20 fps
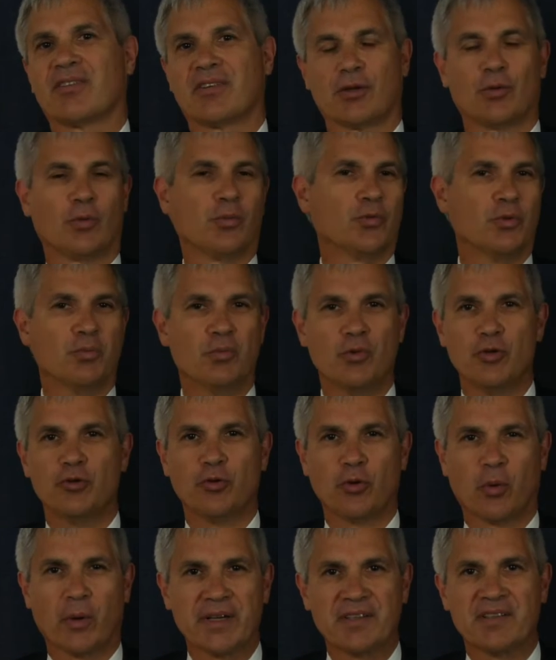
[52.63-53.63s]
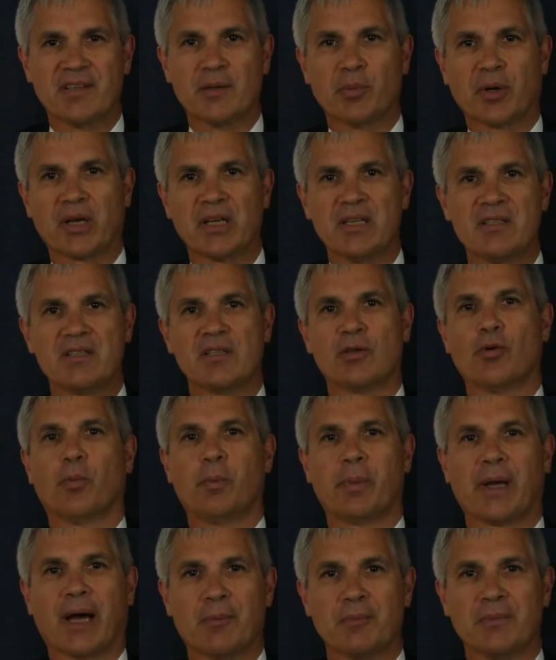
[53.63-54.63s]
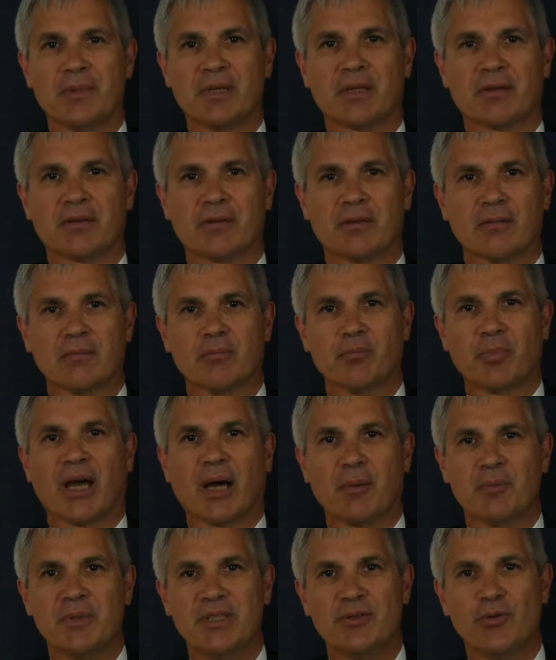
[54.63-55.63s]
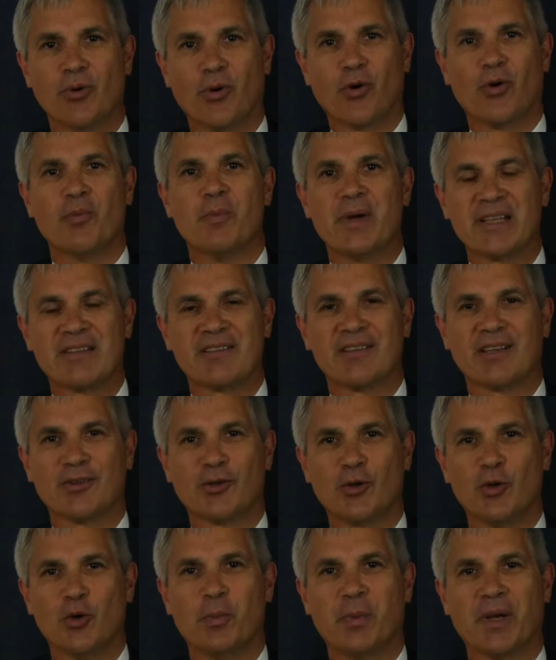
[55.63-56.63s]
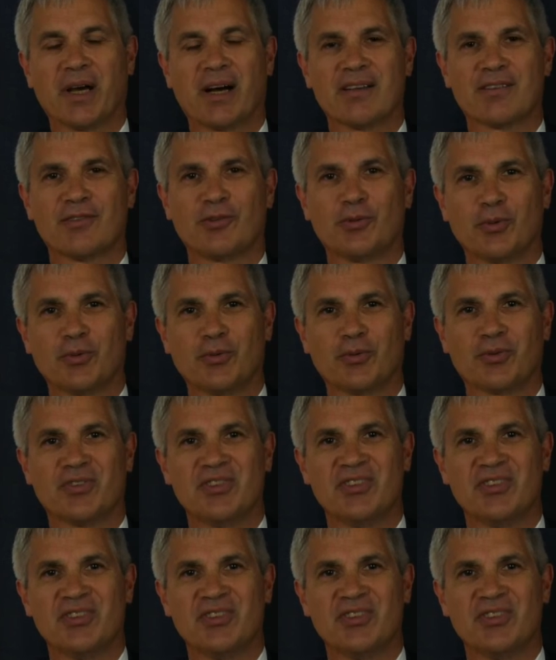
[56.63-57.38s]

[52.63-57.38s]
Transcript: un certain nombre de mesures ont été prises qui ont permis de remettre cette coopération,